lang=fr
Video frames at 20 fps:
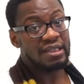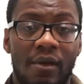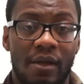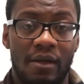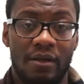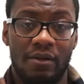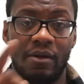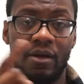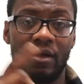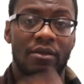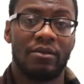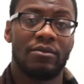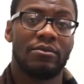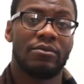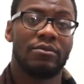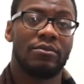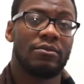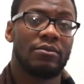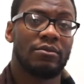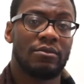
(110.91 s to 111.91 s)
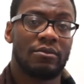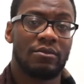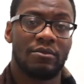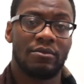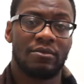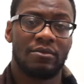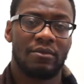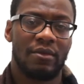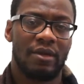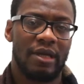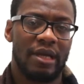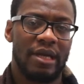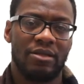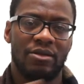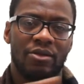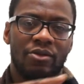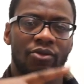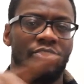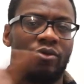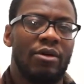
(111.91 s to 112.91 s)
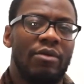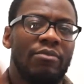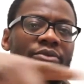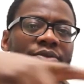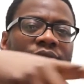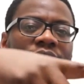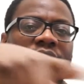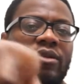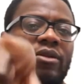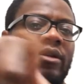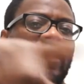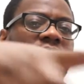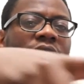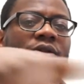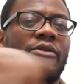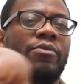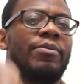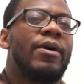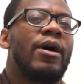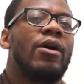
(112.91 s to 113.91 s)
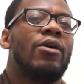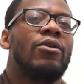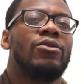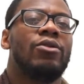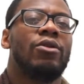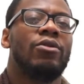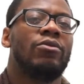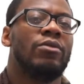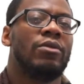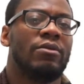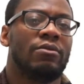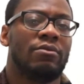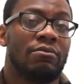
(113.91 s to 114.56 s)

Et toi est-ce que tu dois bouger de quelque part aujourd'hui.